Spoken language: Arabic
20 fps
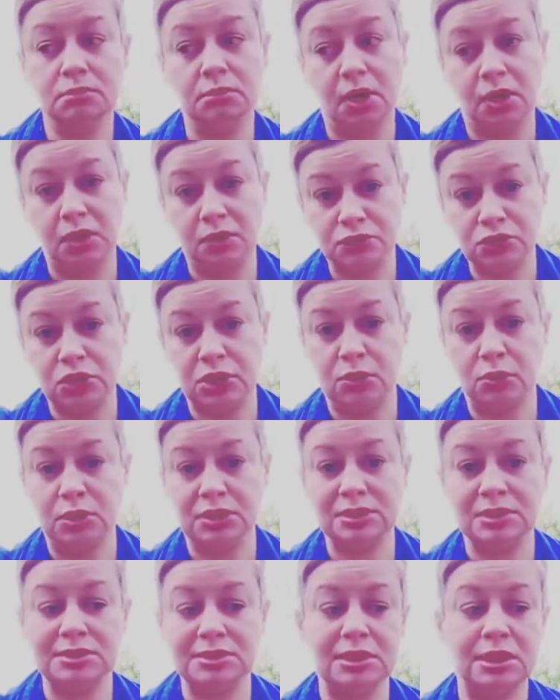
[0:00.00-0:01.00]
معرفش لو لا
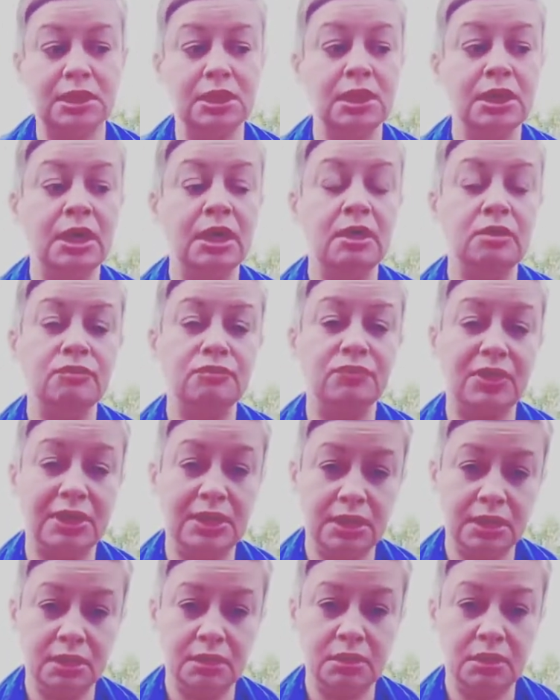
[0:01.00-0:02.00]
تزال في
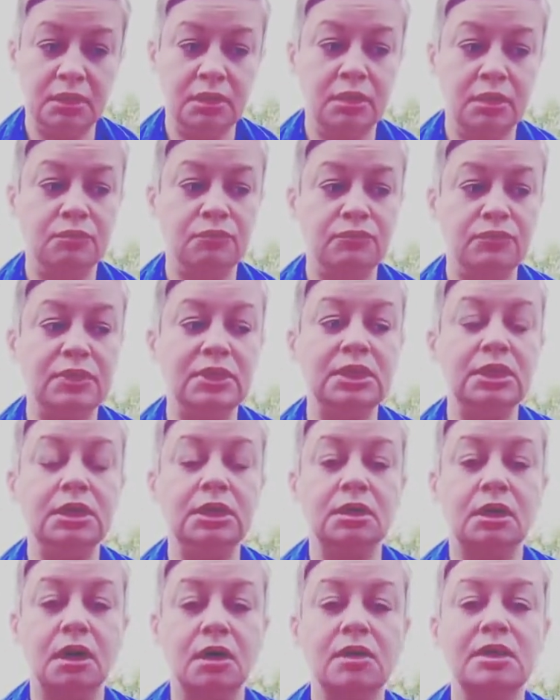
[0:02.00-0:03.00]
قنا في
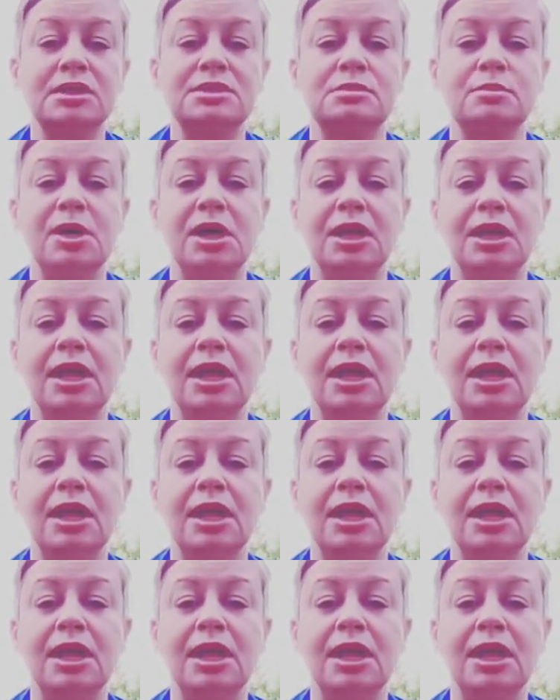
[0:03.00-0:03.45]
قرية اسمها